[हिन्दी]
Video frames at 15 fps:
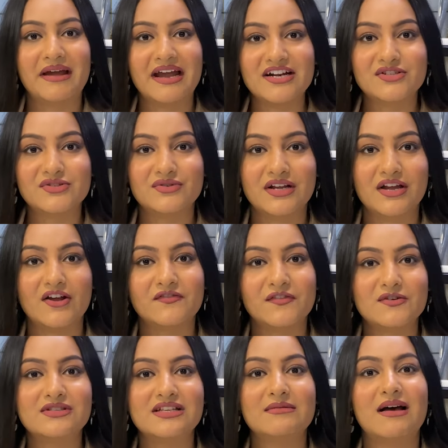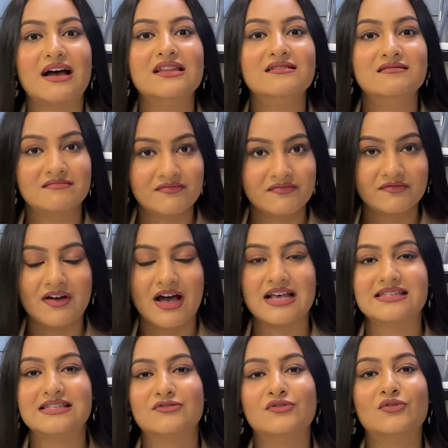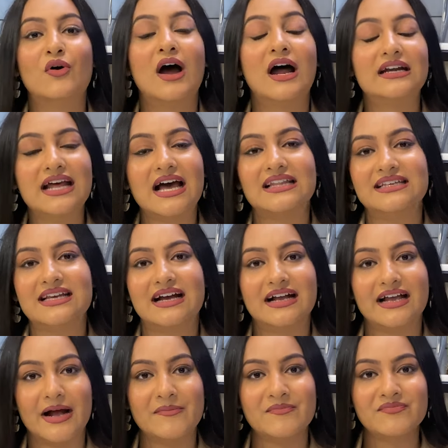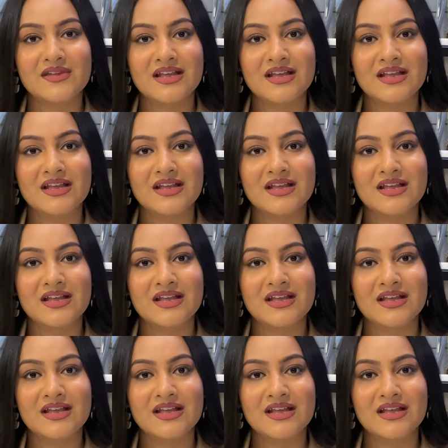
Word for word: पैर छू रहे हैं और फिर उसके बाद वहाँ से उनको हटा दिया गया